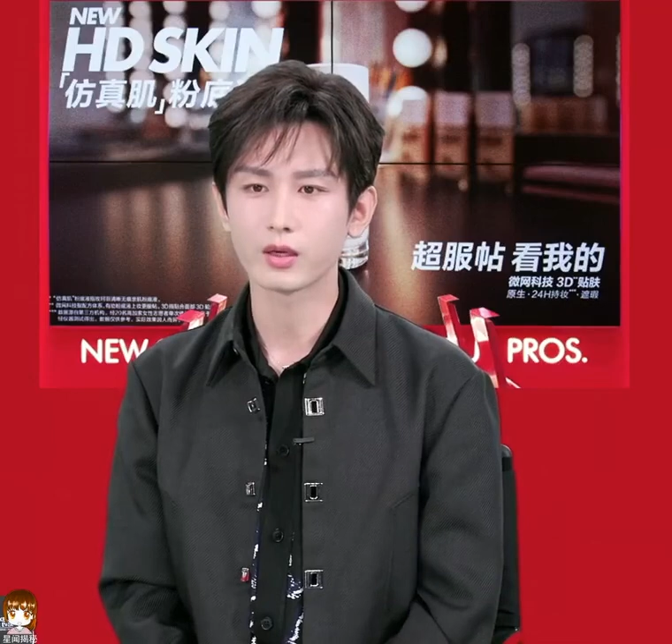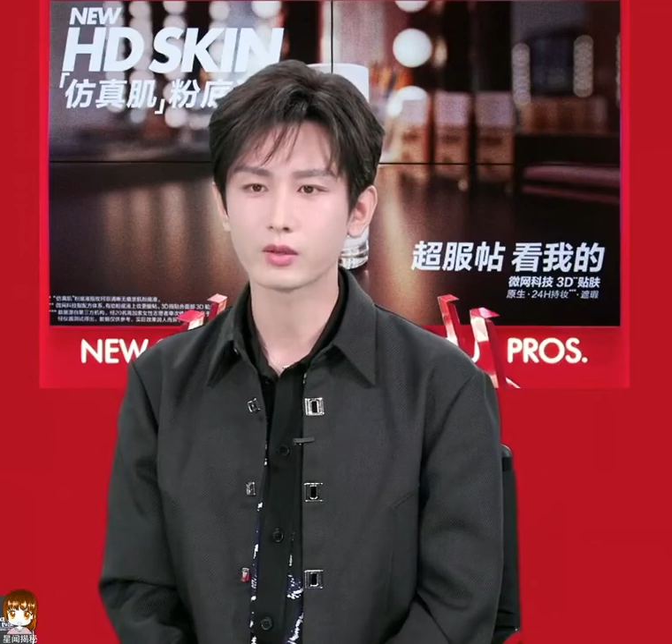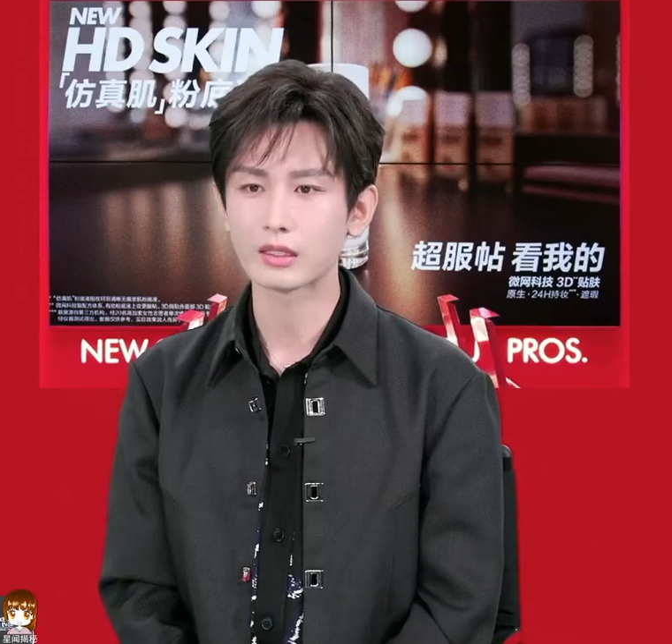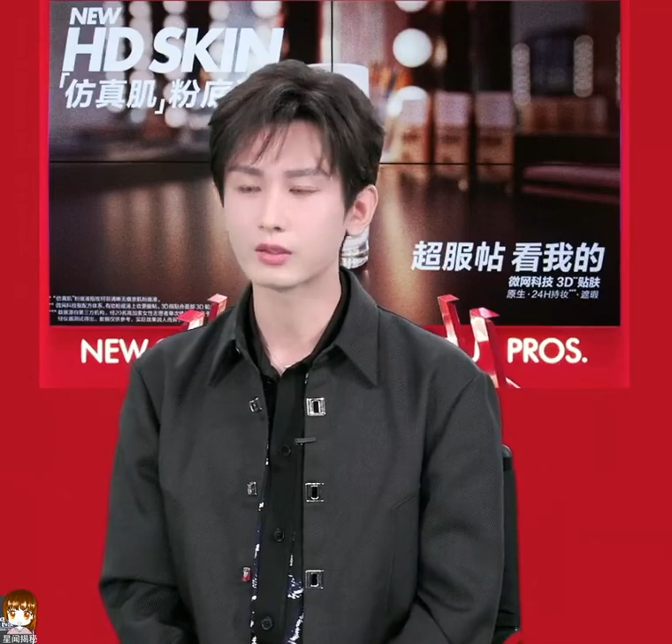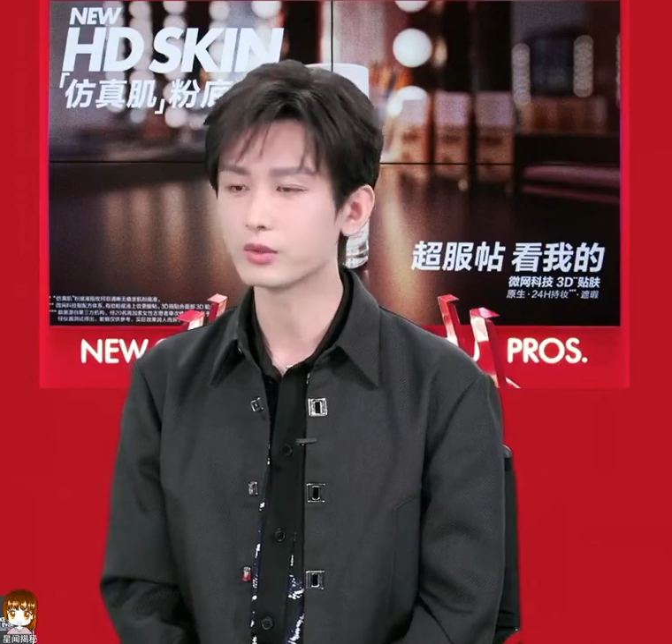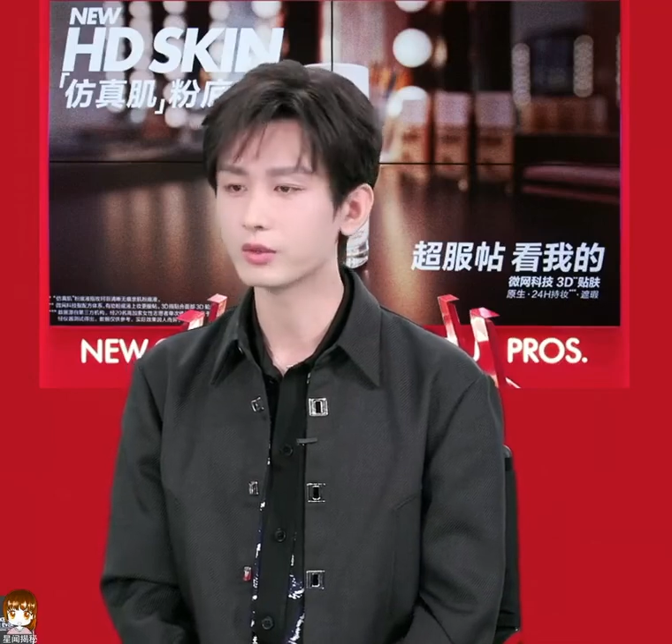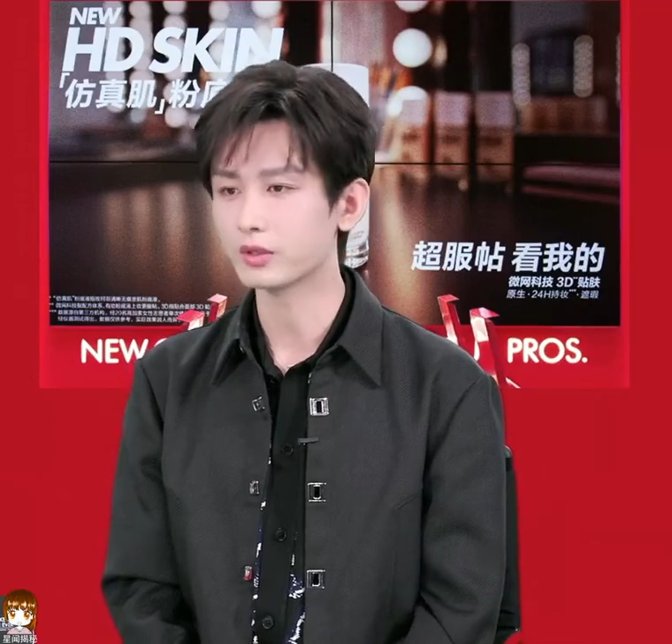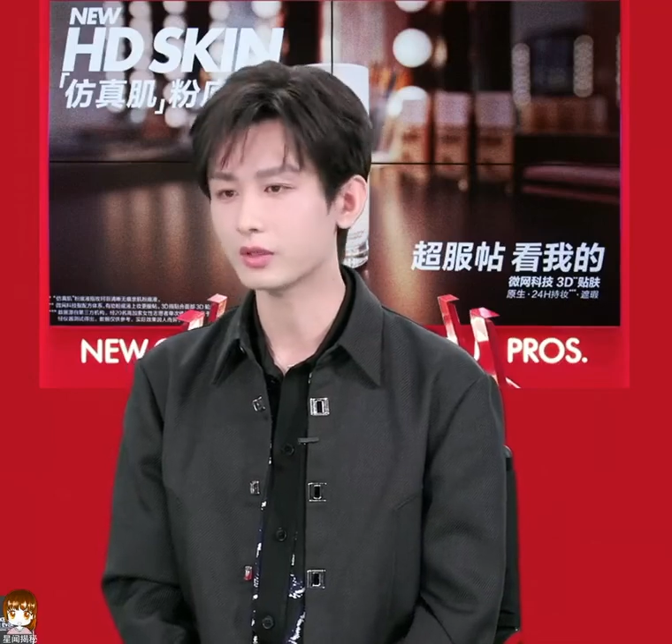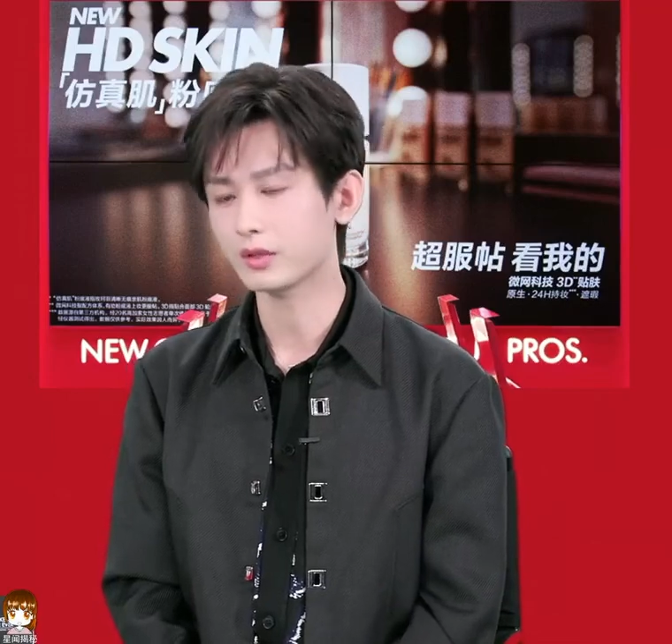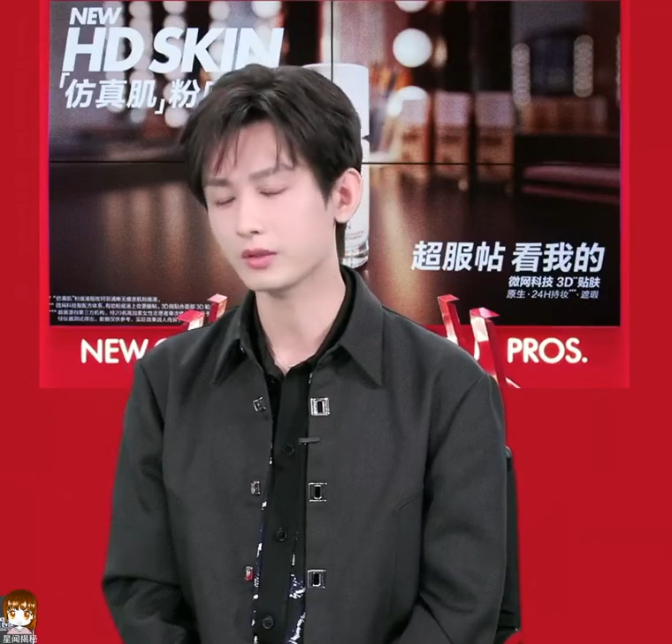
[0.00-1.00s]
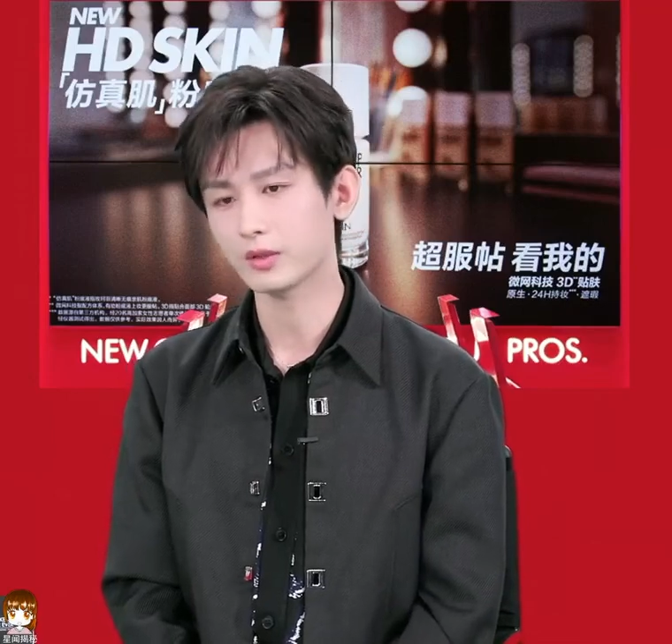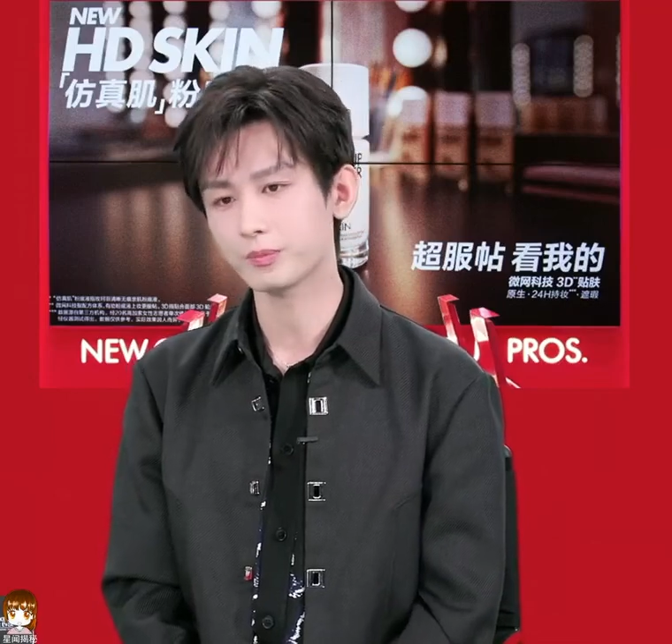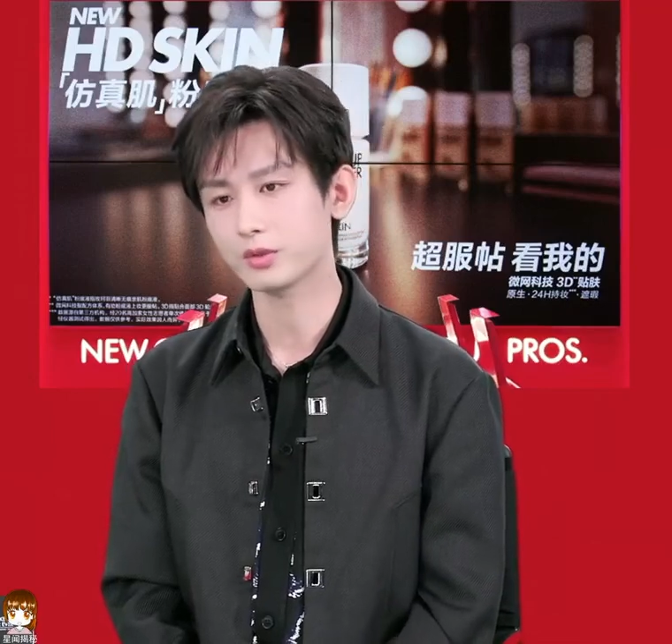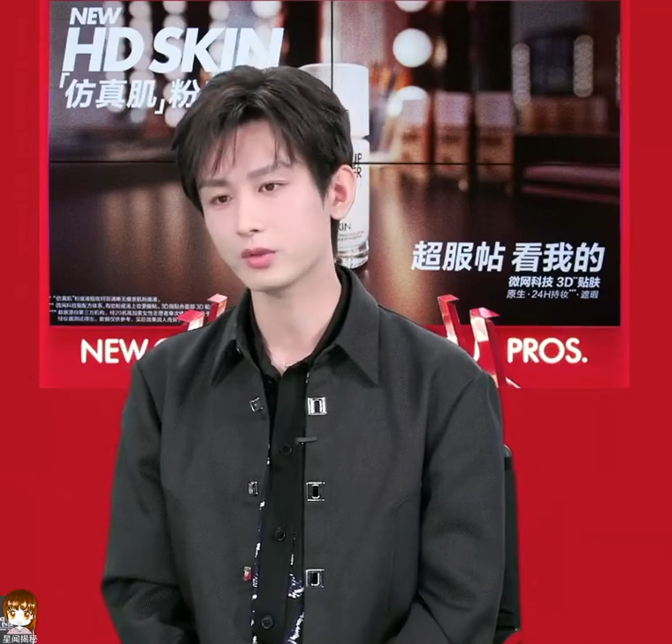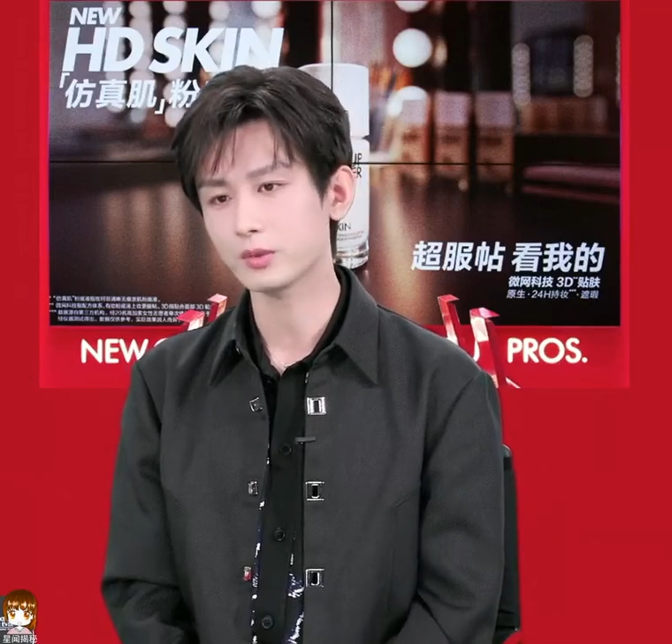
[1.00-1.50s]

大家都一样，也不怎么